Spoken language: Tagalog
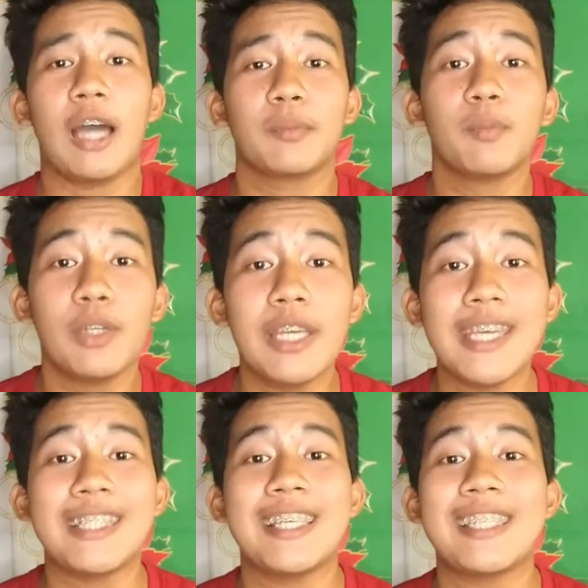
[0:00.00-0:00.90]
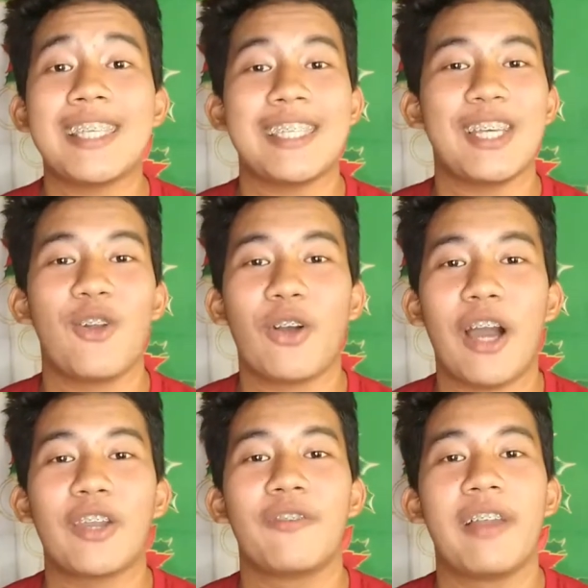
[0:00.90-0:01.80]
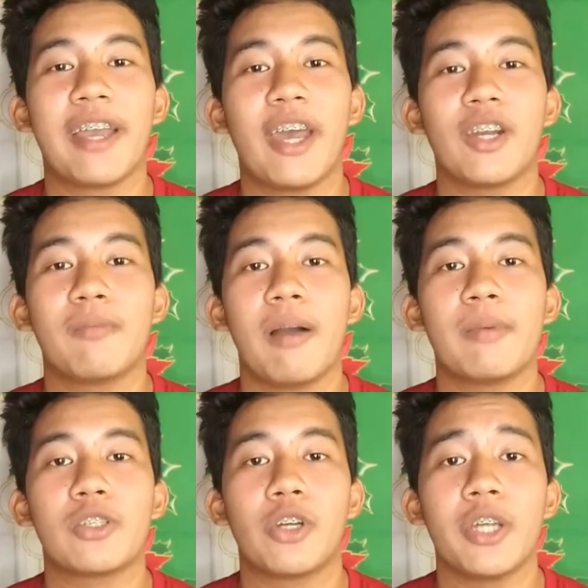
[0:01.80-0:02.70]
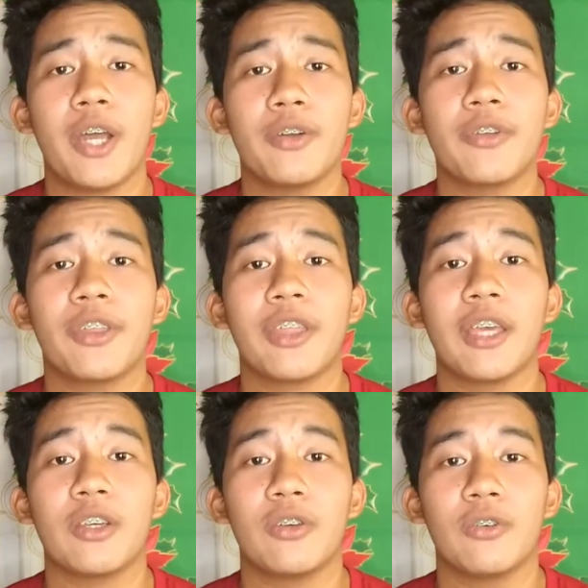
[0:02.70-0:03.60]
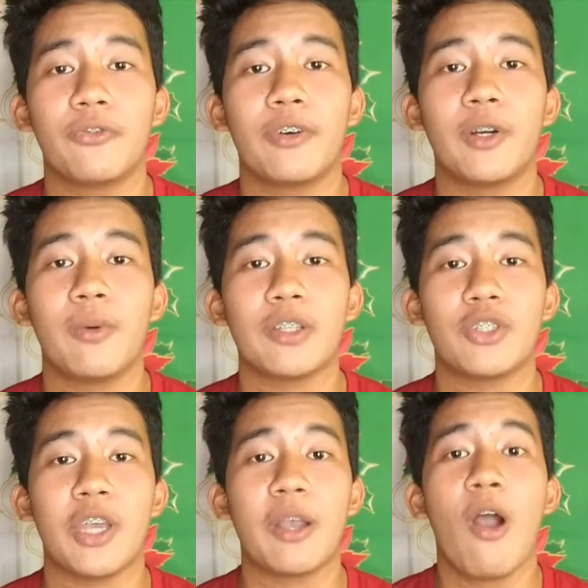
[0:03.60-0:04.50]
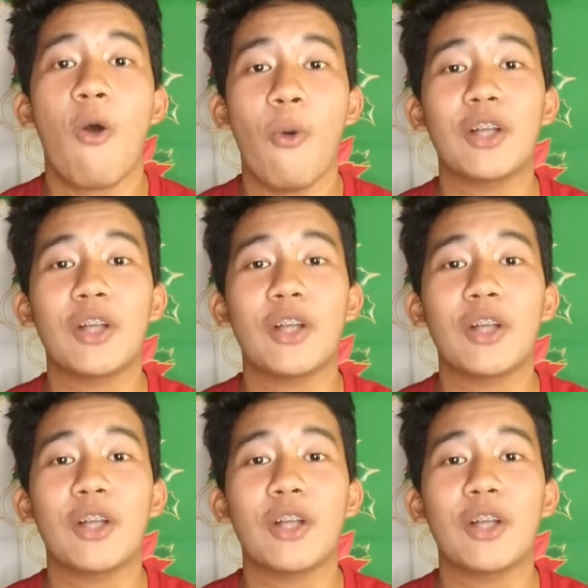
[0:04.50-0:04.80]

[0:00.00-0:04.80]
At muli, this is Ilocano Vlogero Bobby Soriano. Thank you for watching.